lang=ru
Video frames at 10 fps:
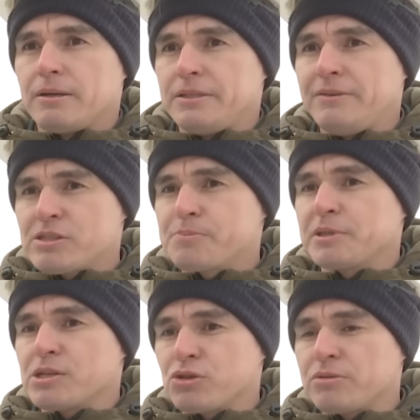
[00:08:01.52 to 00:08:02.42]
являются
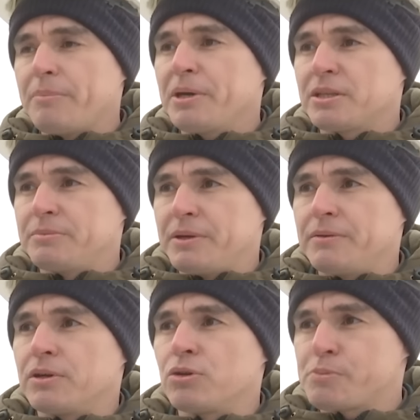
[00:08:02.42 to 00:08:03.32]
поднадзорными объектами
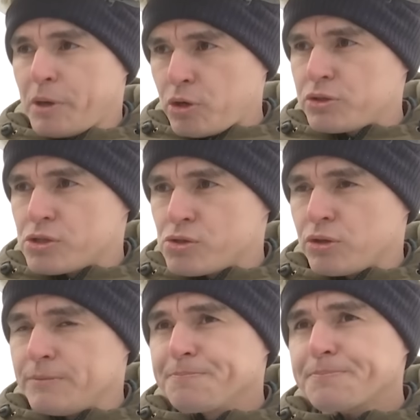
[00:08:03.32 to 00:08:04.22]
Росприроднадзора.